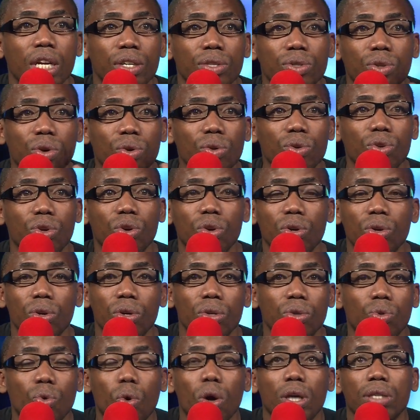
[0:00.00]
Donc 3
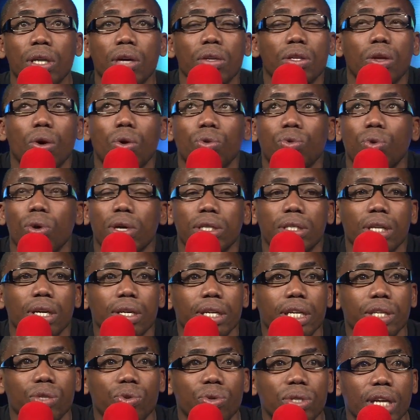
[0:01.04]
euh, ans, 33 ans,
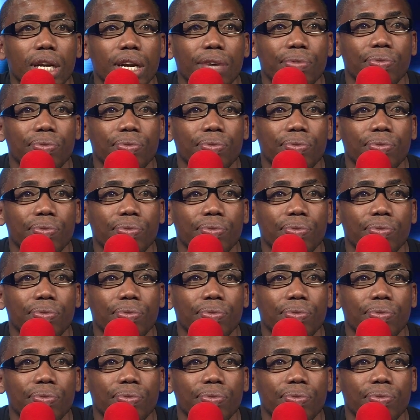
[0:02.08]
les deux à la